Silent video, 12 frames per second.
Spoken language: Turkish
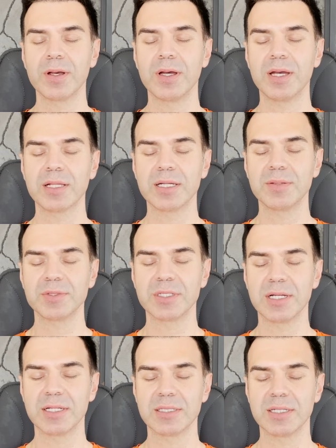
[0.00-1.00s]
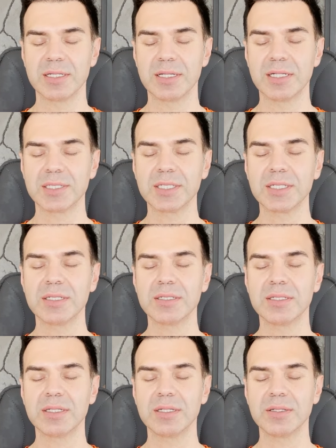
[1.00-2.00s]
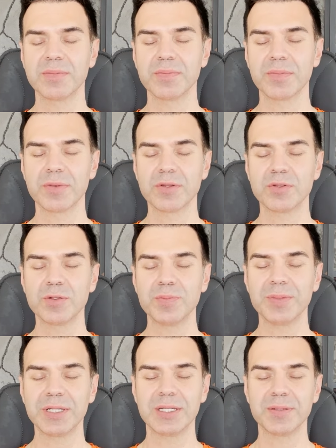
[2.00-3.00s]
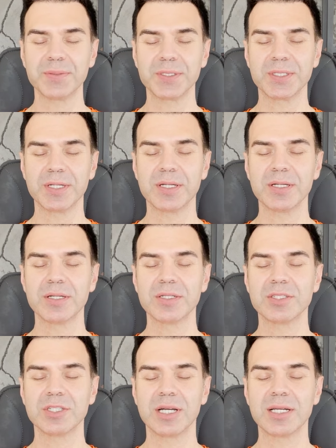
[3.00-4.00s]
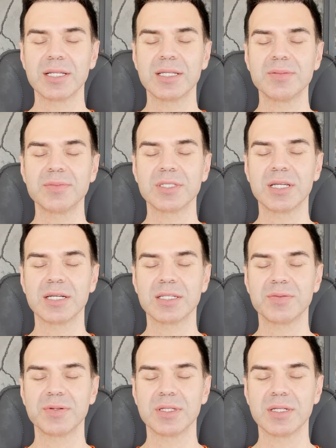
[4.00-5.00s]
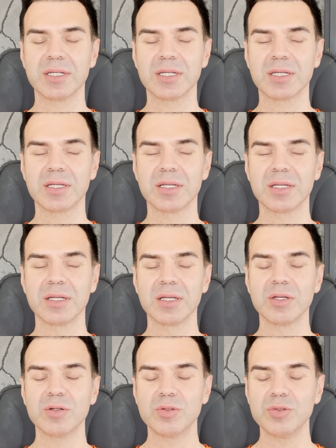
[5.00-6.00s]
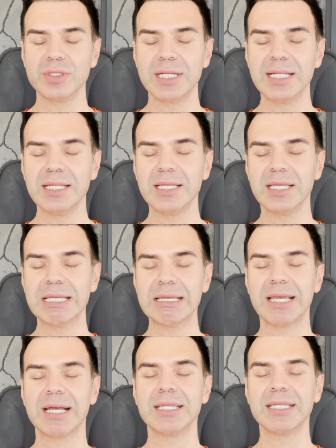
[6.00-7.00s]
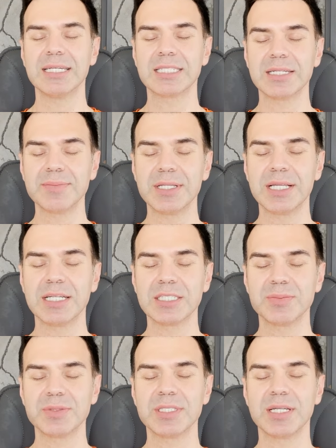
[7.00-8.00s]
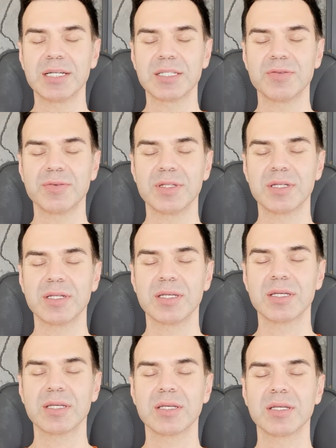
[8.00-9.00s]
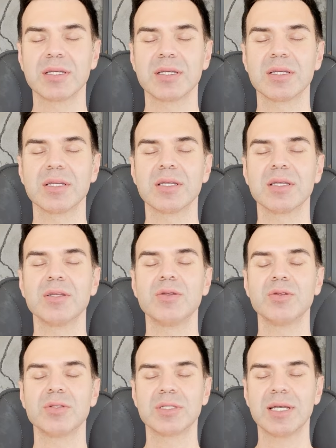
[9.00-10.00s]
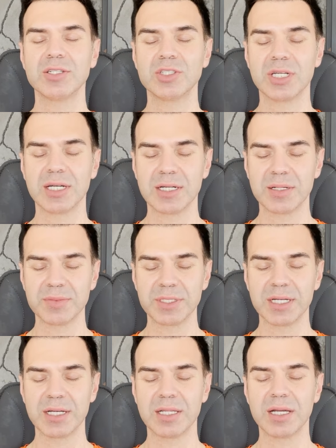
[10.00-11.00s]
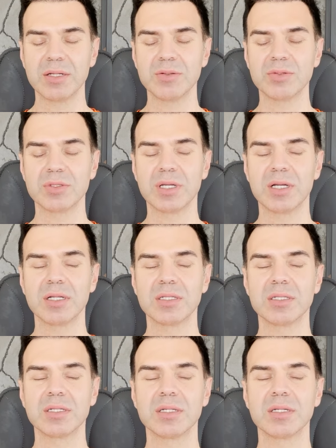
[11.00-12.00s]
Ayaklarımızın altına enerji girdi. Tüm bedenimizde çakralarımızı da aktif ederek, kundalini yani yaşam enerjimizi de aktif ederek taç çakramıza kadar yükseldi.